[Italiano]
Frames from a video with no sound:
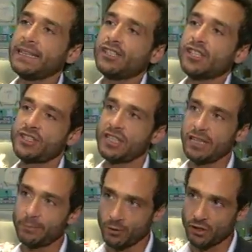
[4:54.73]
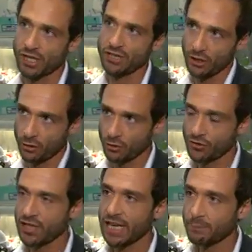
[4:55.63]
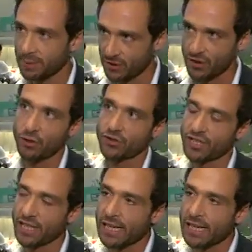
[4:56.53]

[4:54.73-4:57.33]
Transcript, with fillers: di gestire progetti così ambiziosi.